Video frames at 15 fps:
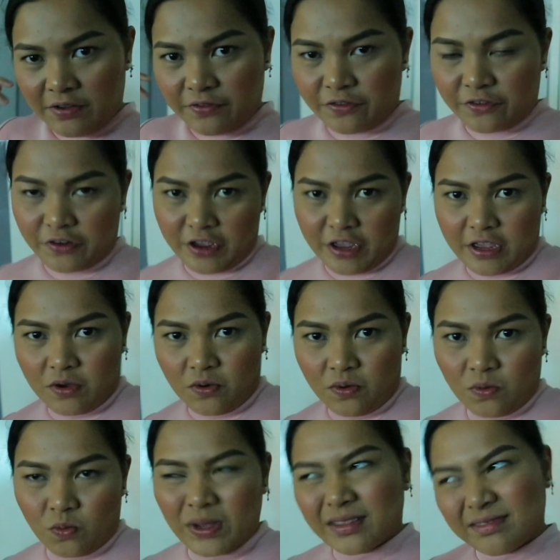pain-free.
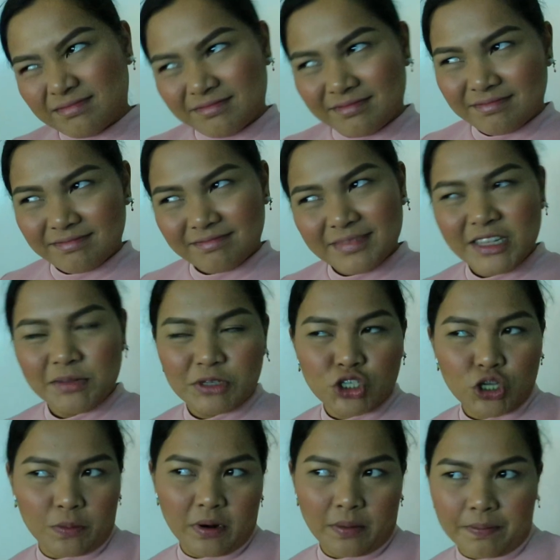Well, hindi naman
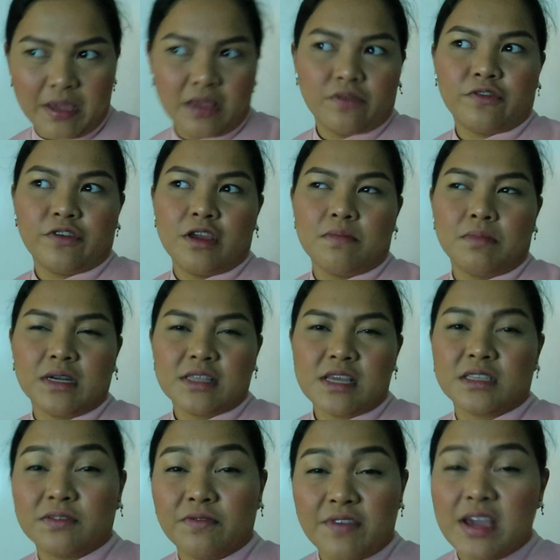sobrang pain-free, but
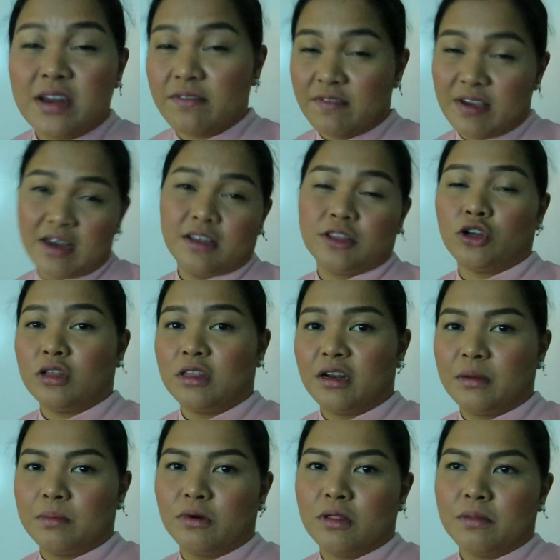it's very, very
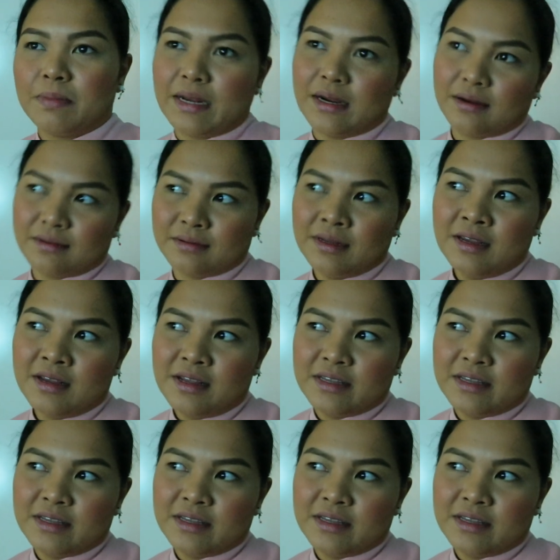tolerable. Parang